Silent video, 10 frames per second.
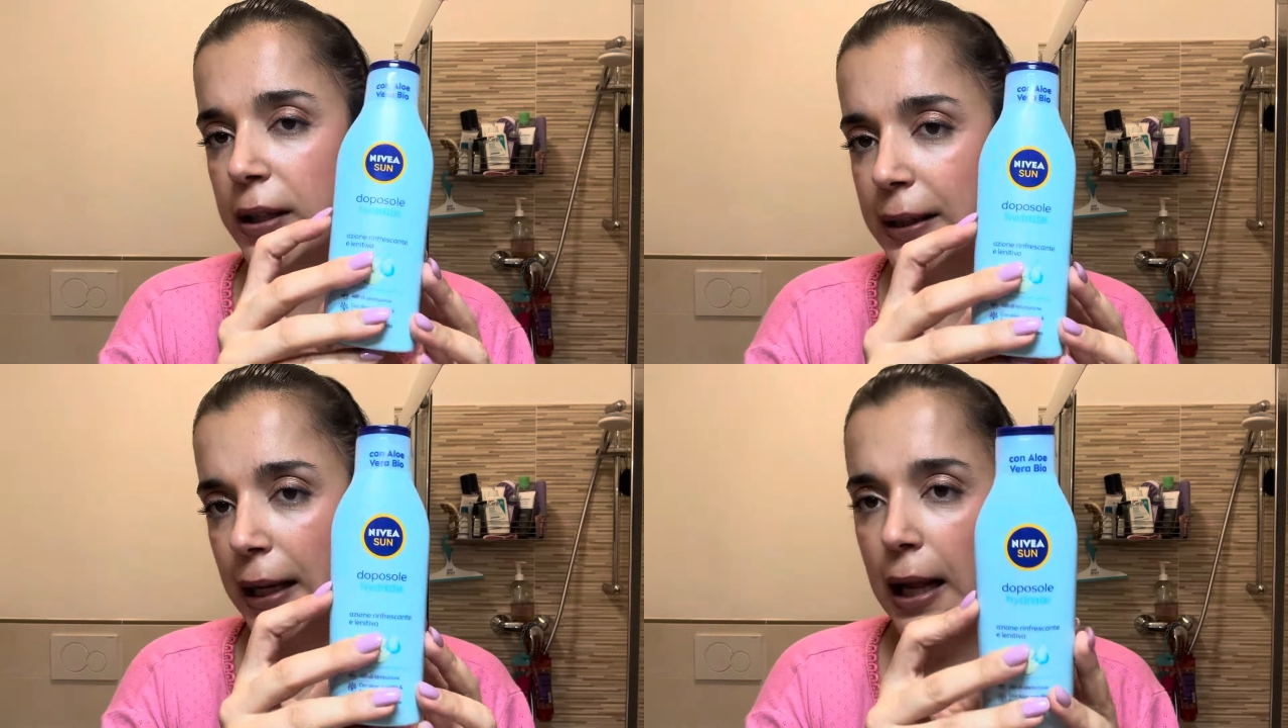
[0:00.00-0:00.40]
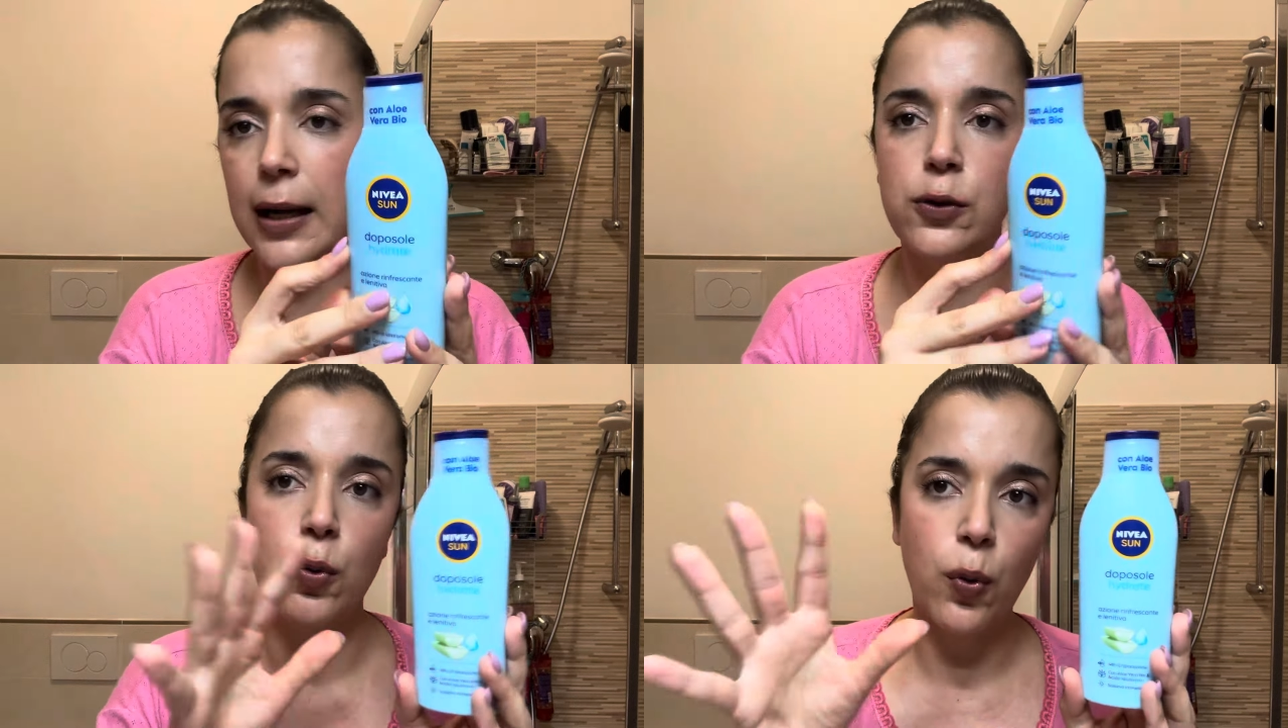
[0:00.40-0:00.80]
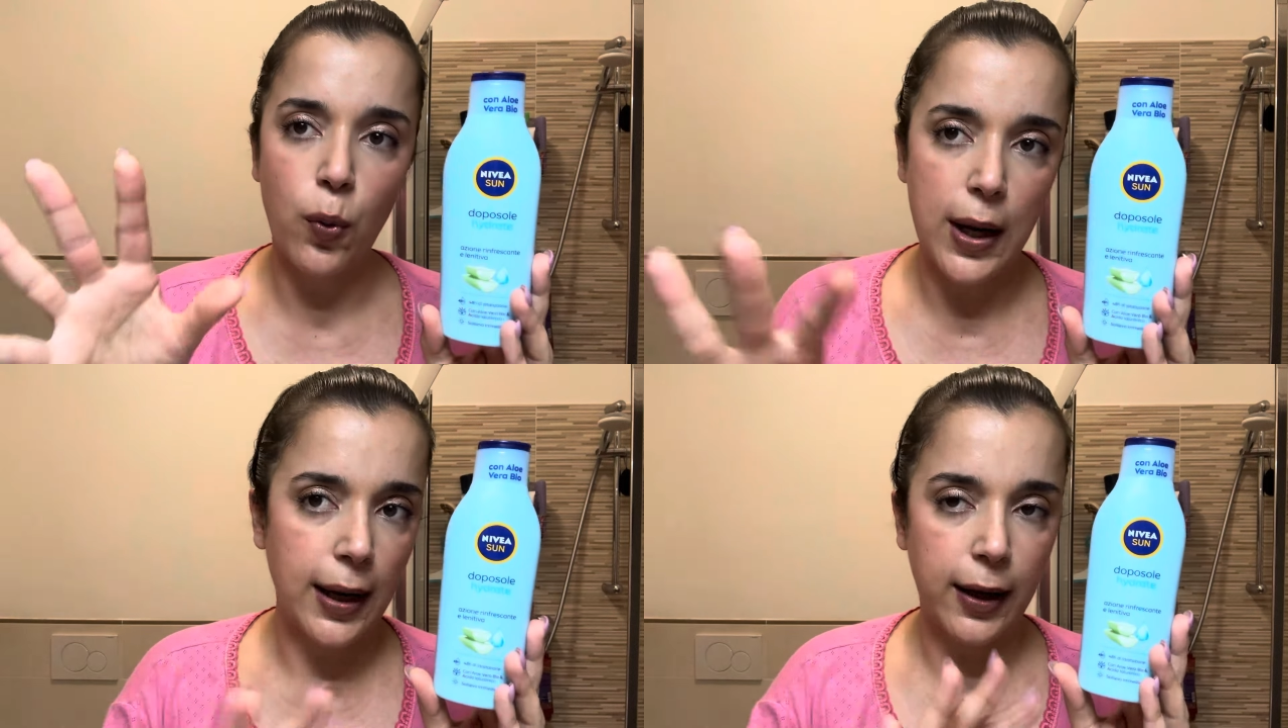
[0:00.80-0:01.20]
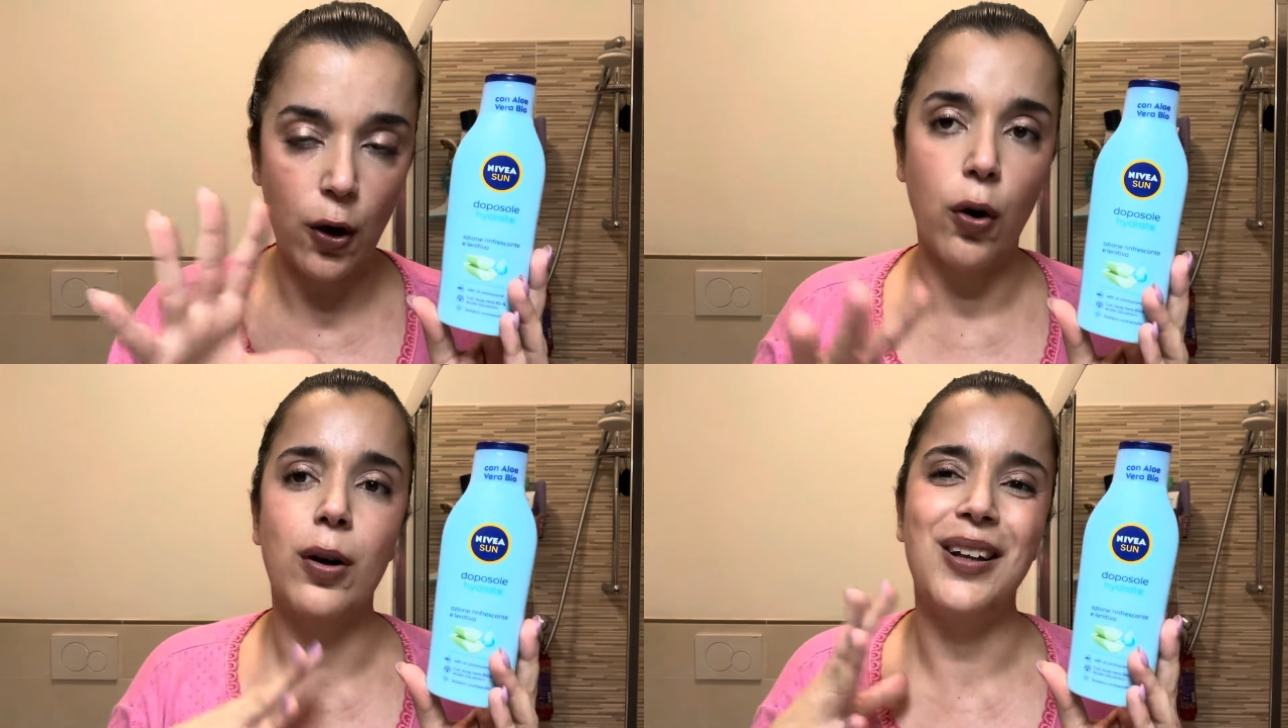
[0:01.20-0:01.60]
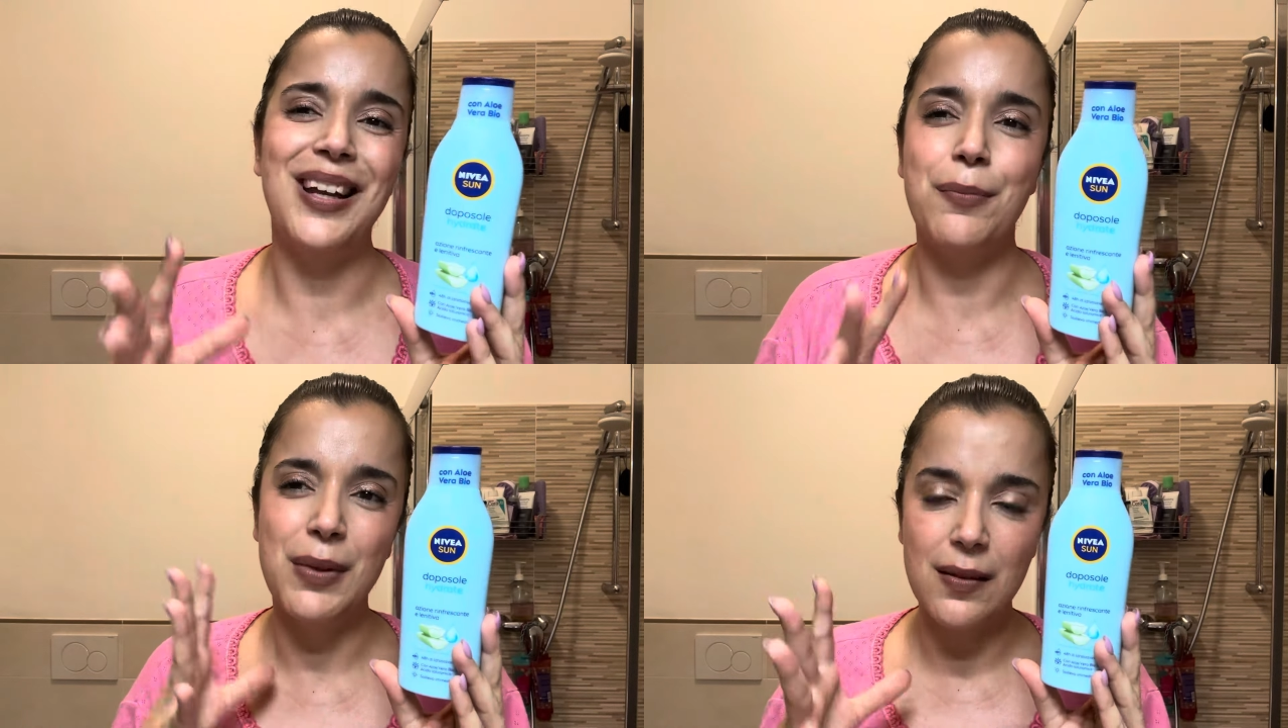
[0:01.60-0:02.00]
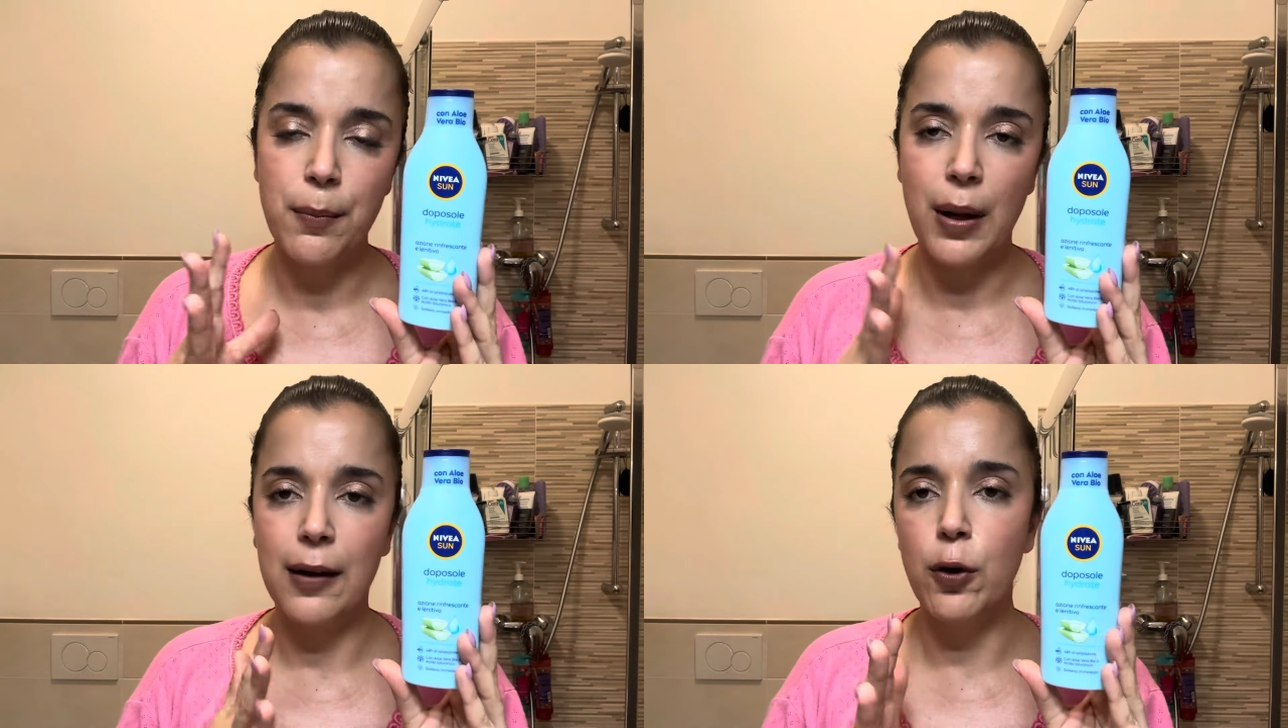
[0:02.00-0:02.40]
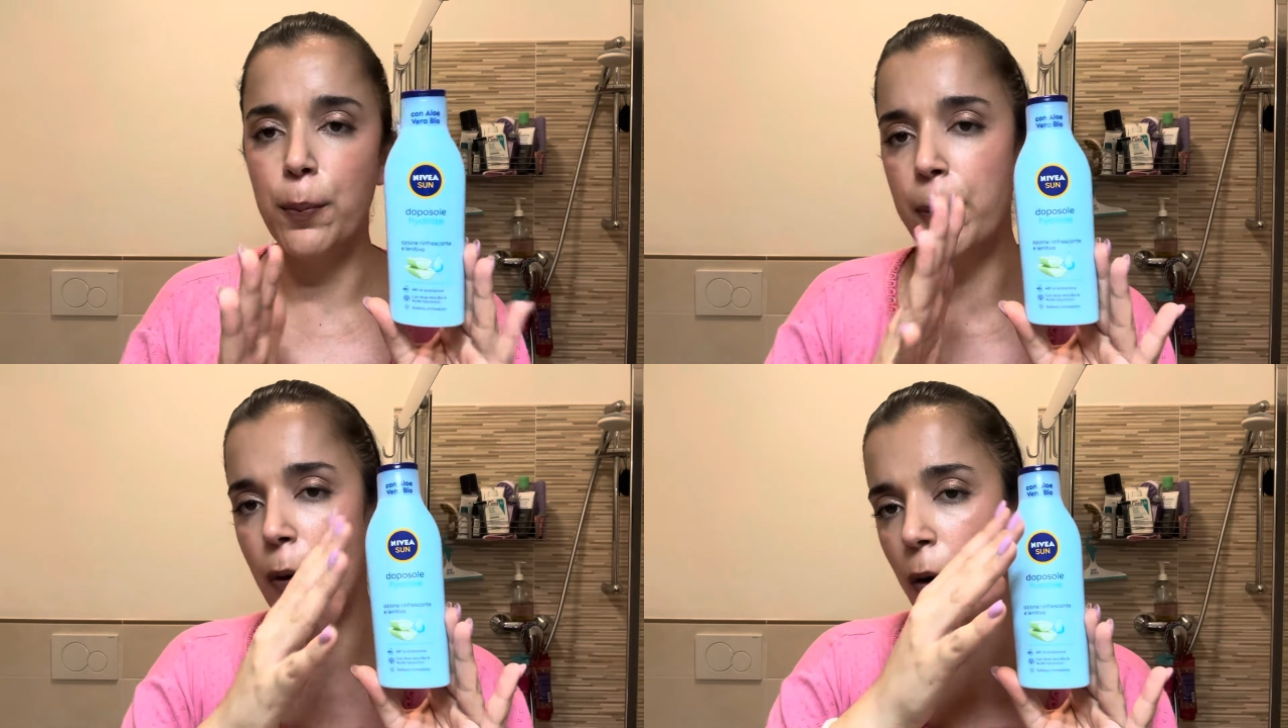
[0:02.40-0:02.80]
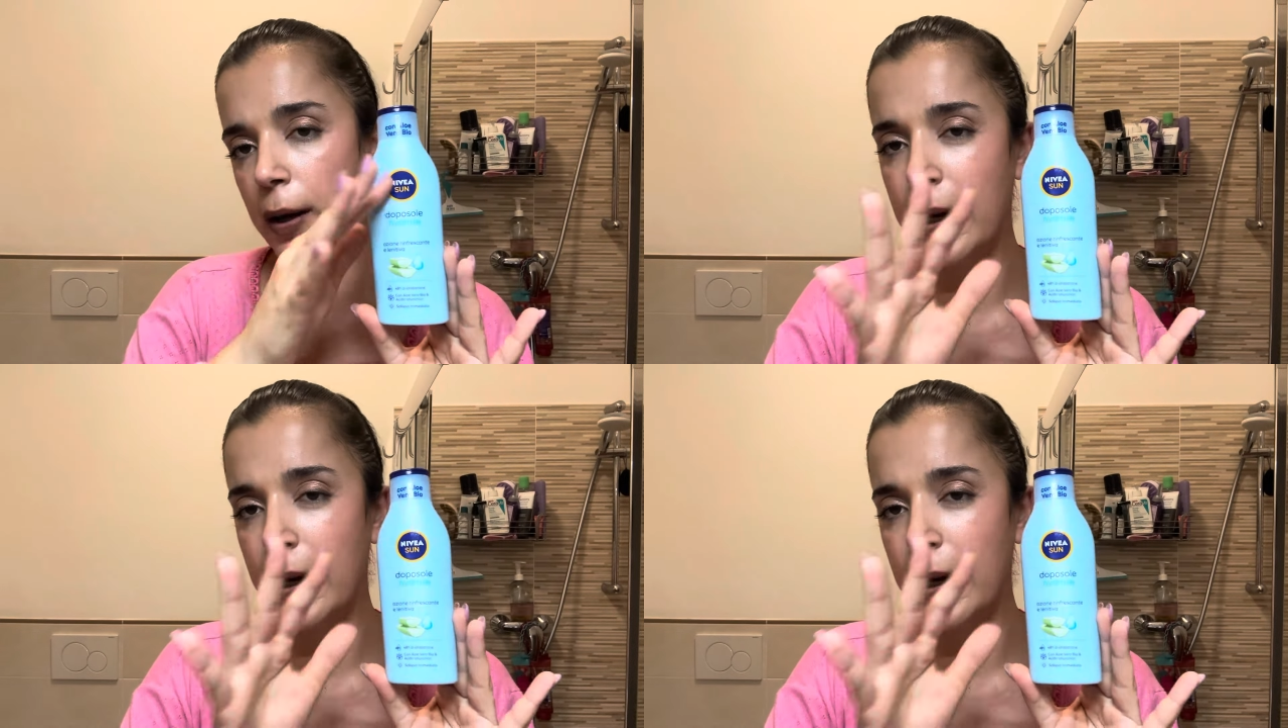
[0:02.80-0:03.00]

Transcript: integrato con quella che ho che mi sembrava un po' poca,